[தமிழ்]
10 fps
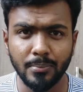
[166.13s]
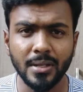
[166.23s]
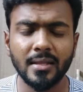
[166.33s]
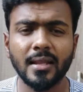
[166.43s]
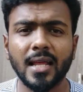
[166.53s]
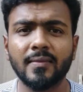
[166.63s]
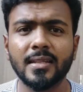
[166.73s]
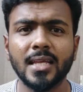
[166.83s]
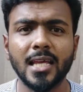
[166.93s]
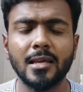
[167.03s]
எப்படி இதெல்லாம்
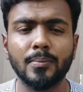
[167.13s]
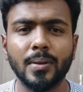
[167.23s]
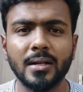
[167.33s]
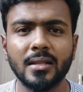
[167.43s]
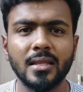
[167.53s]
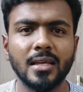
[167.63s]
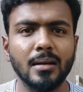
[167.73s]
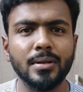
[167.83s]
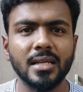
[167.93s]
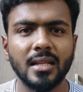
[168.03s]
வந்து பண்ணுது
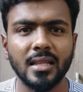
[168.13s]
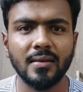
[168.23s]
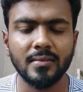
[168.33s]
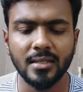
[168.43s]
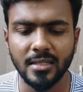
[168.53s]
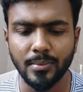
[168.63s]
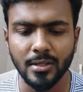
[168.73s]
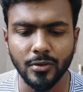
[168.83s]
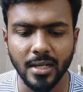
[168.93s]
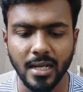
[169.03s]
அப்படிங்கிறது தான் வந்து இந்த
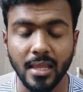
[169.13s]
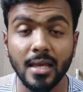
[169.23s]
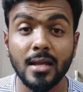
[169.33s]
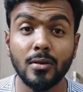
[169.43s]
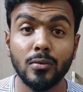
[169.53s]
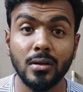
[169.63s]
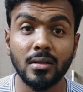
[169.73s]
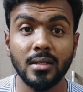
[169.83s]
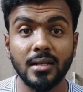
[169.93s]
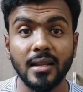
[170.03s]
படத்துடைய கதையாக
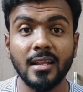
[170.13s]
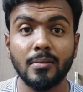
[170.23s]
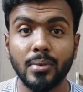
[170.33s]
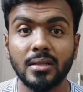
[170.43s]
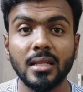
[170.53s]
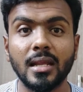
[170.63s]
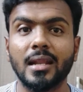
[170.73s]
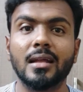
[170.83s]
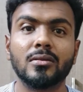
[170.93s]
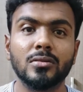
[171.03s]
இருக்குன்றது ட்ரெய்லரை பார்த்தா
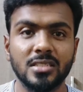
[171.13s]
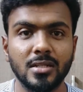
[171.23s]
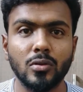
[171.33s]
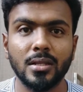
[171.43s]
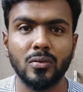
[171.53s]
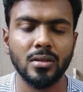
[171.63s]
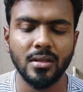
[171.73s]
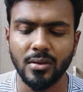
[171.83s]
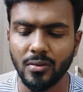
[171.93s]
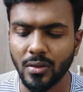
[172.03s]
எல்லாருக்கும் சின்ன குழந்தை கூட
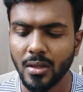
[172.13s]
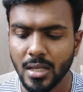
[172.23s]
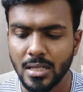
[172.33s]
தெரியும்